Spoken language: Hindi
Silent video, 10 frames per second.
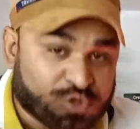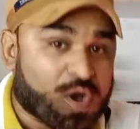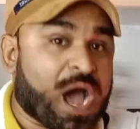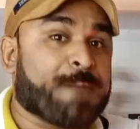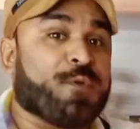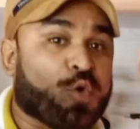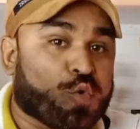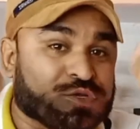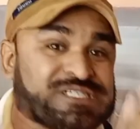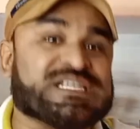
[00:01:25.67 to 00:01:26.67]
तो आप
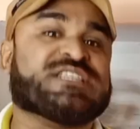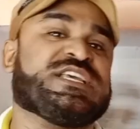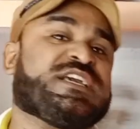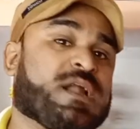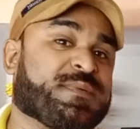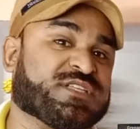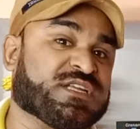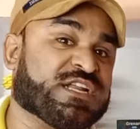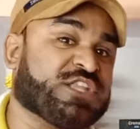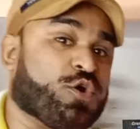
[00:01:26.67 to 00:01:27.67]
लोग उनसे सीखना
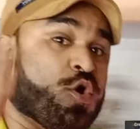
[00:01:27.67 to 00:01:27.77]
पसंद करते